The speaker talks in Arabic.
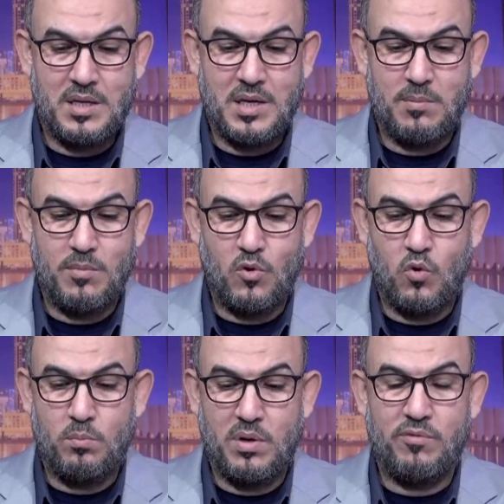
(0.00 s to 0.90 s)

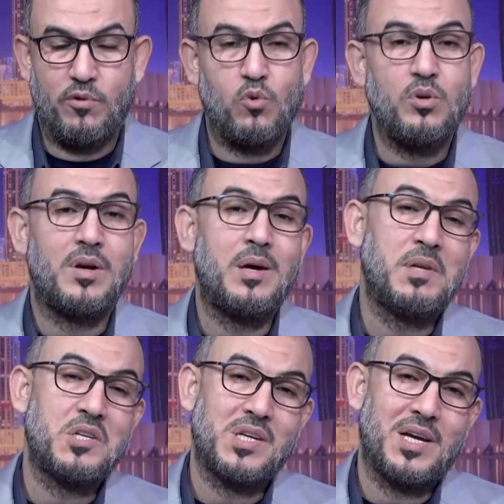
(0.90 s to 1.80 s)
يأمرهم بالفروع
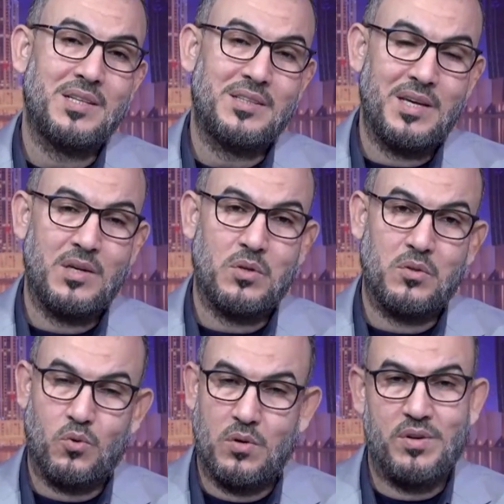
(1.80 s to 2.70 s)
قبل الشهادتين
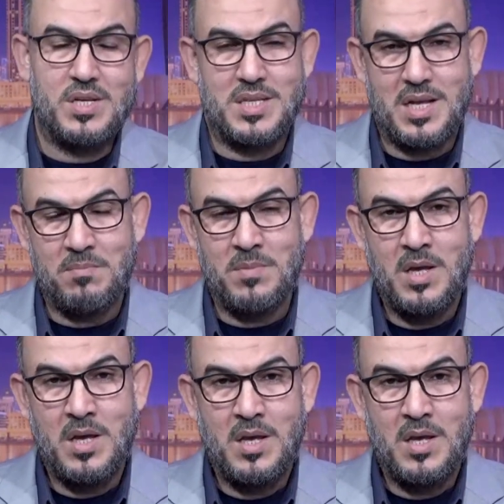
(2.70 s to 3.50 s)
والدخول في الإسلام